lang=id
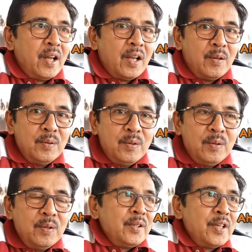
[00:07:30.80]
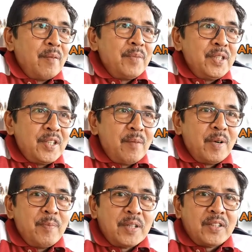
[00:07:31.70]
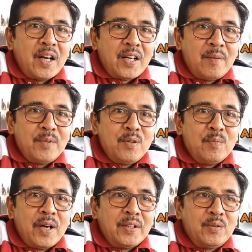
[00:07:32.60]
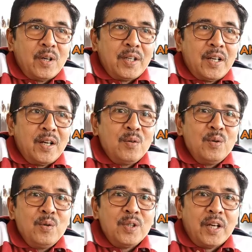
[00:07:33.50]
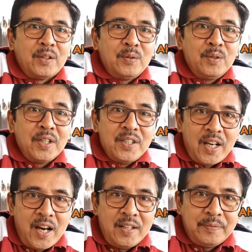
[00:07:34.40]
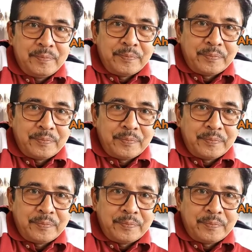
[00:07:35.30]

Lalu yang bisa berbahasa Arab di rumah itu adalah gurunya itu dan dia.